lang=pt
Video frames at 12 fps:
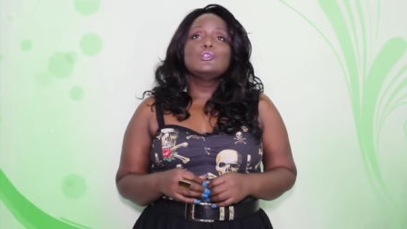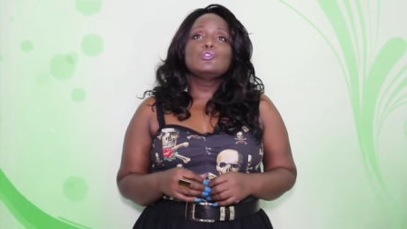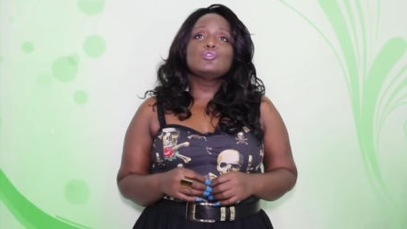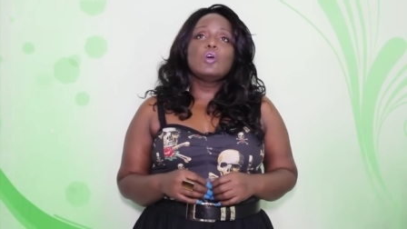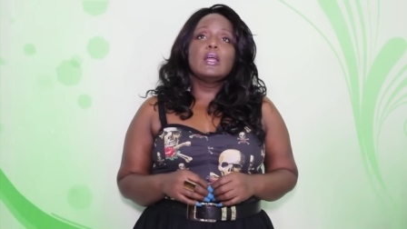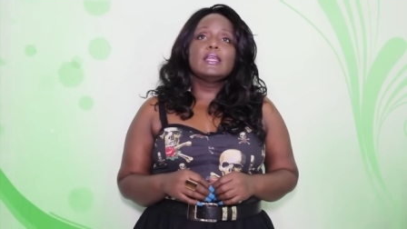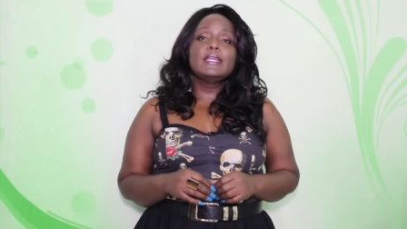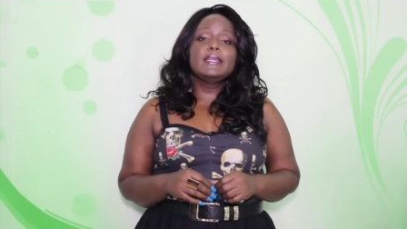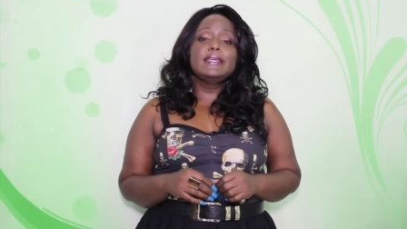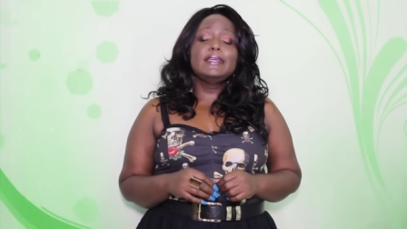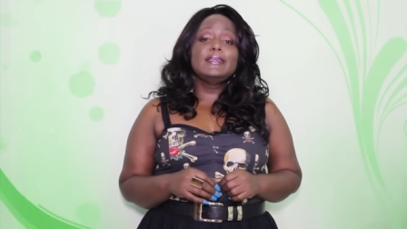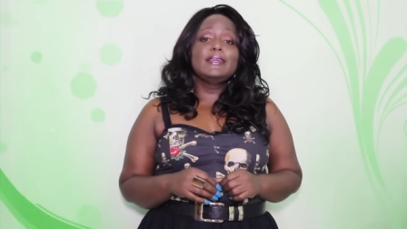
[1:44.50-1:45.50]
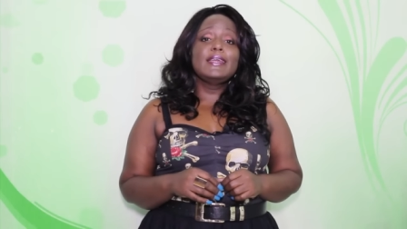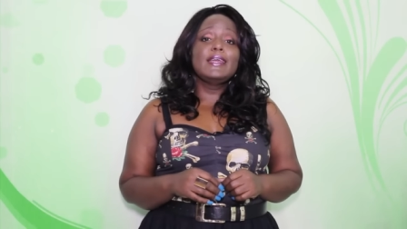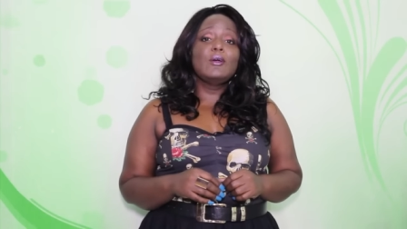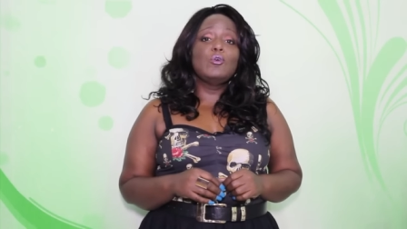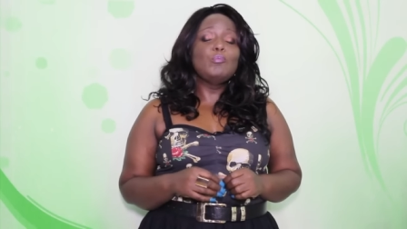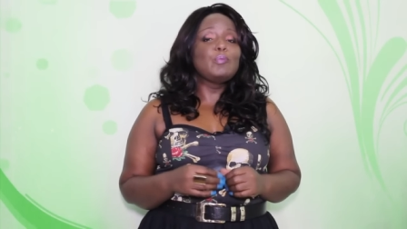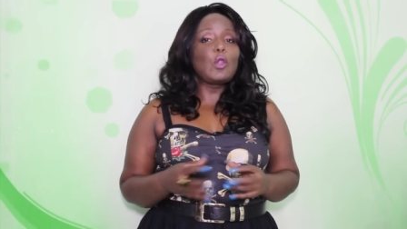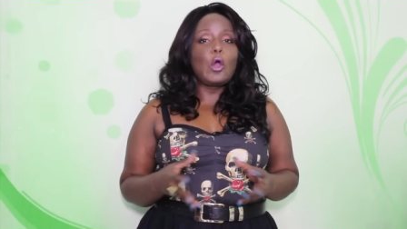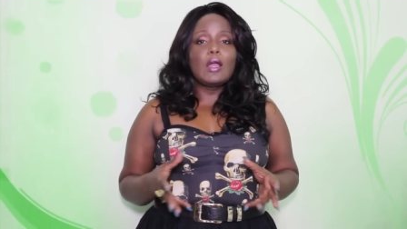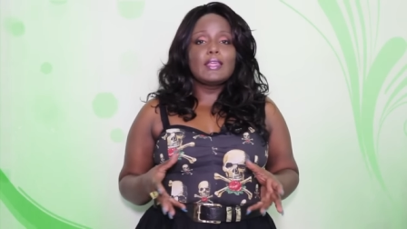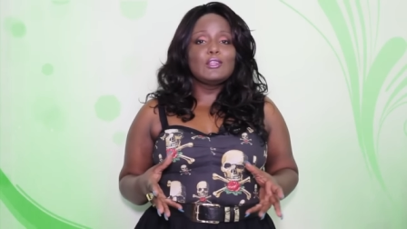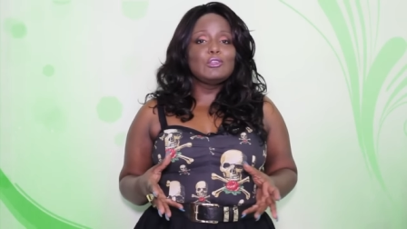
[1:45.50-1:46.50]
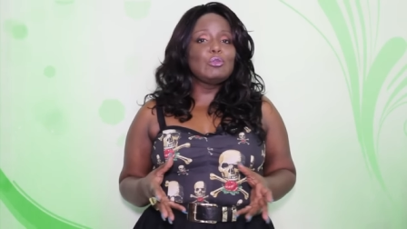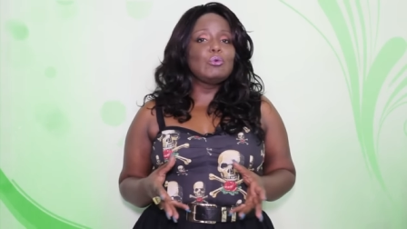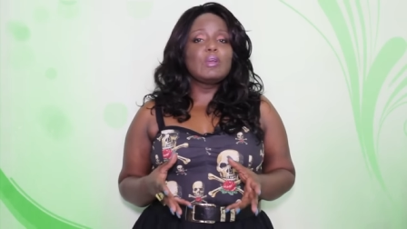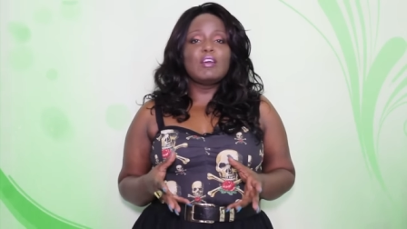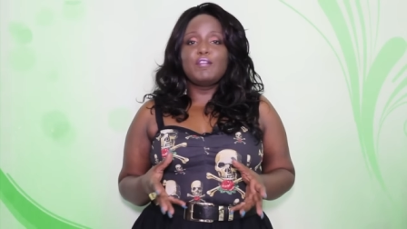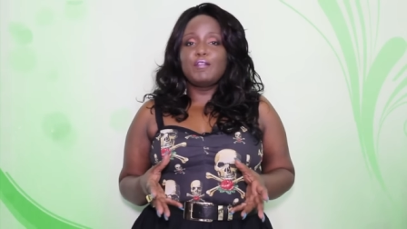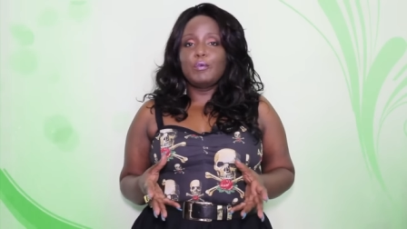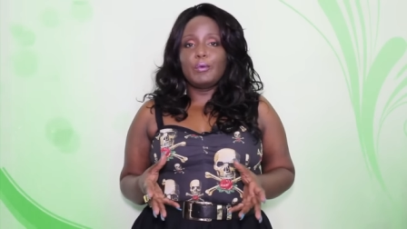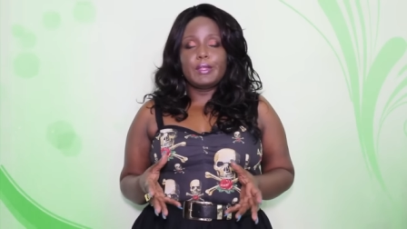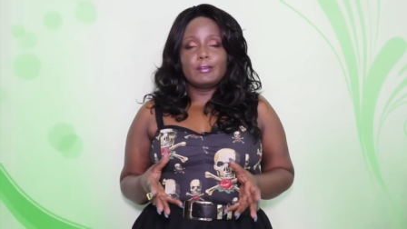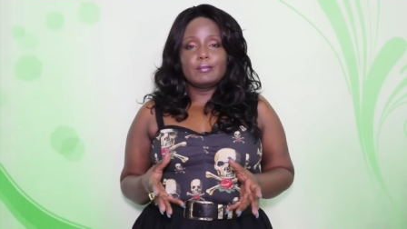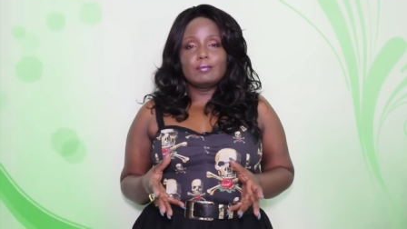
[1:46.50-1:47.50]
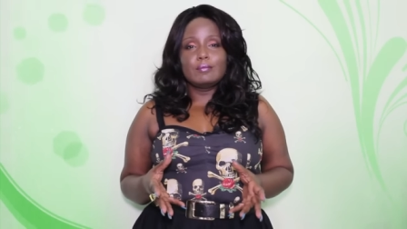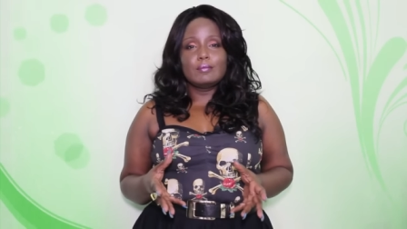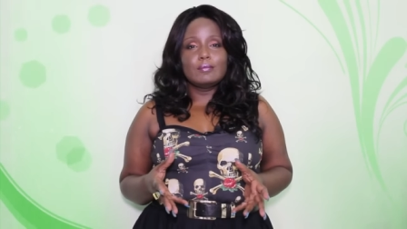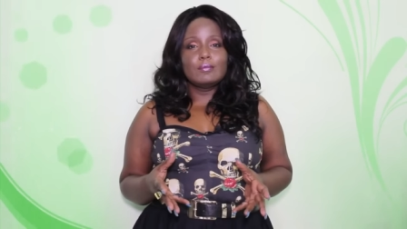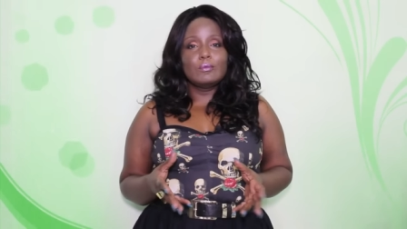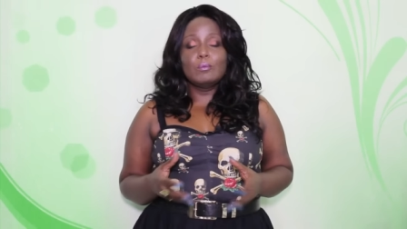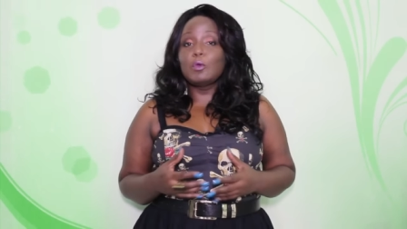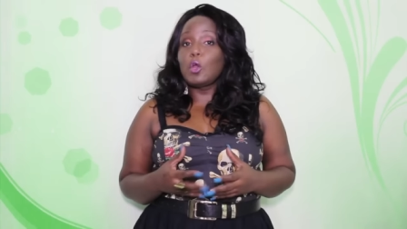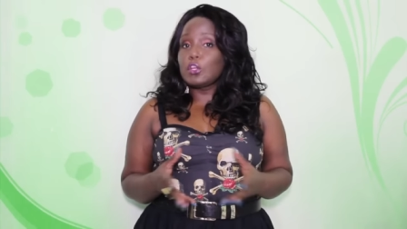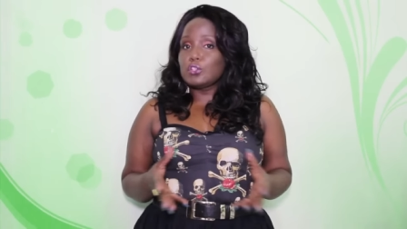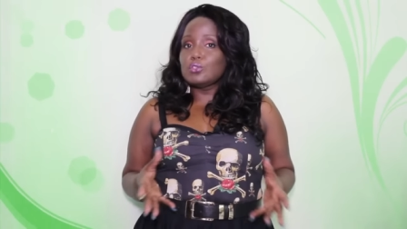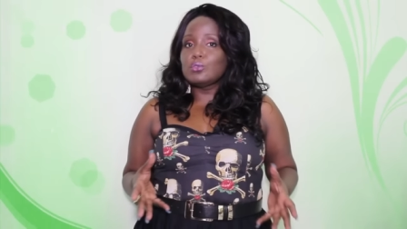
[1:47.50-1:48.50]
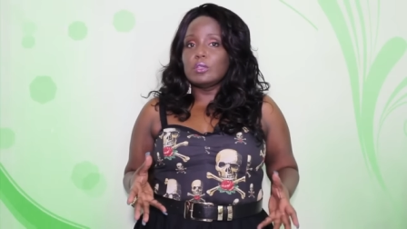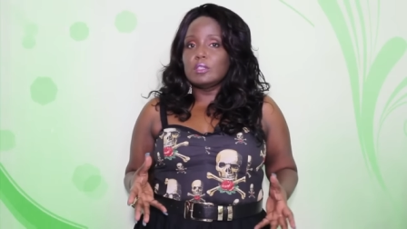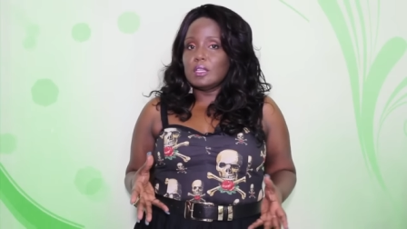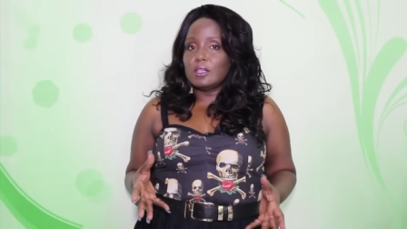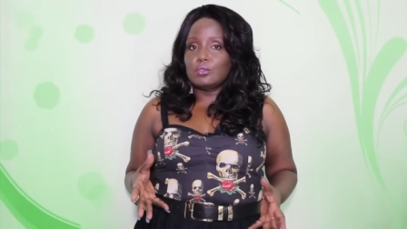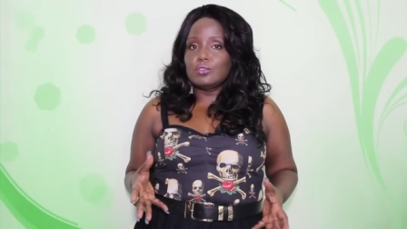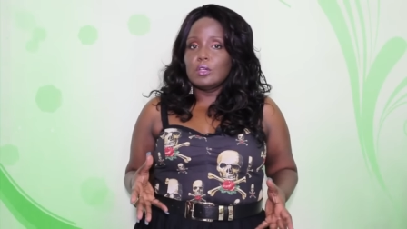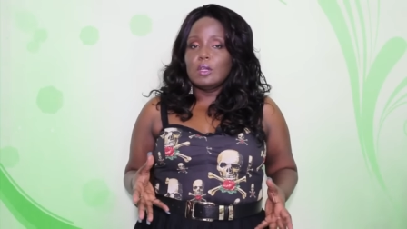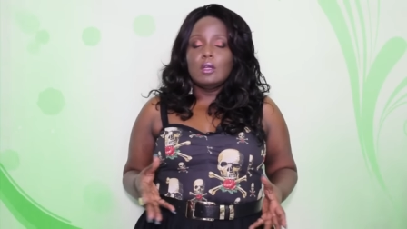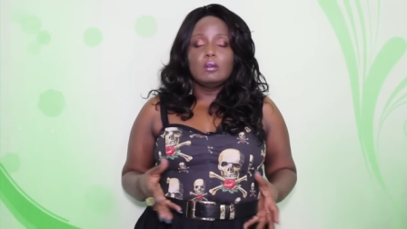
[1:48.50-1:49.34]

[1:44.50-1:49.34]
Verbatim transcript: Só que o blog nunca foi um blog de sorteios.